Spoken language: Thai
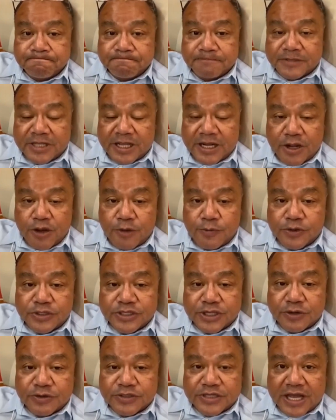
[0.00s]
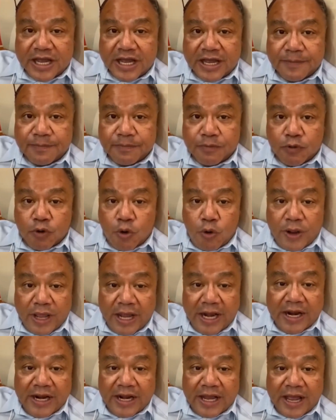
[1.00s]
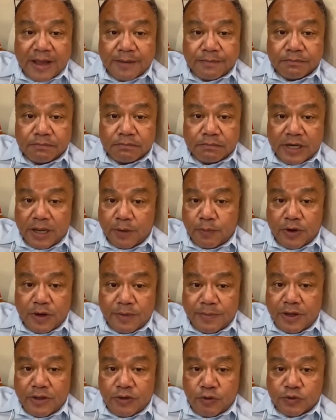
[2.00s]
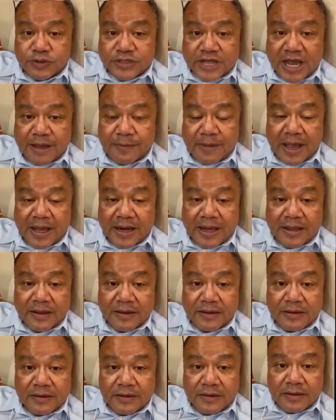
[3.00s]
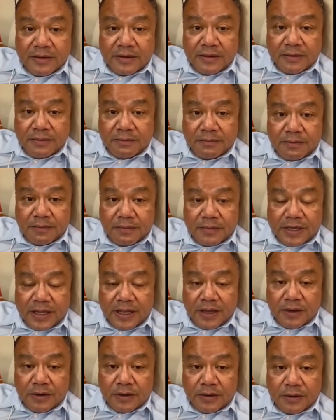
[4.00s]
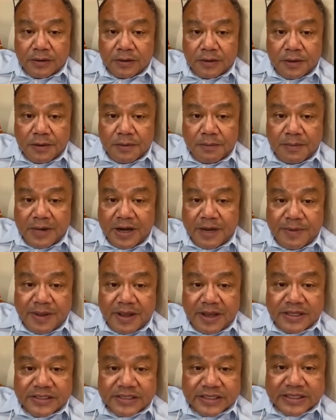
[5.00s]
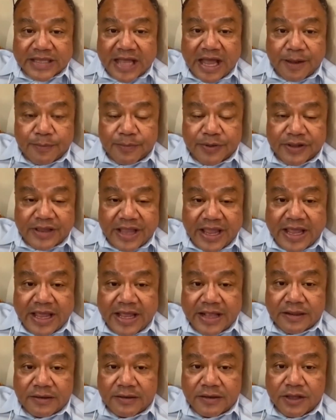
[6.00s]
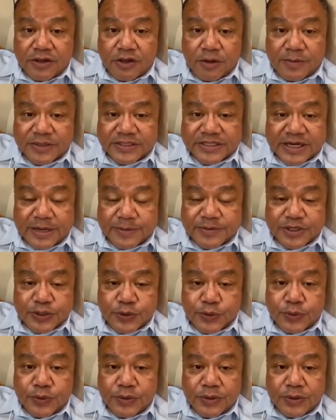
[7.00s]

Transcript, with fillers: ท่านนายกวิจารณ์จาครับ คงเห็นแล้วนะครับ เด็กพวกนี้ไม่ได้ถูกจ้างมานะนะ ไม่ได้มีเงินจากต่างประเทศที่ต้องมาสนับสนุน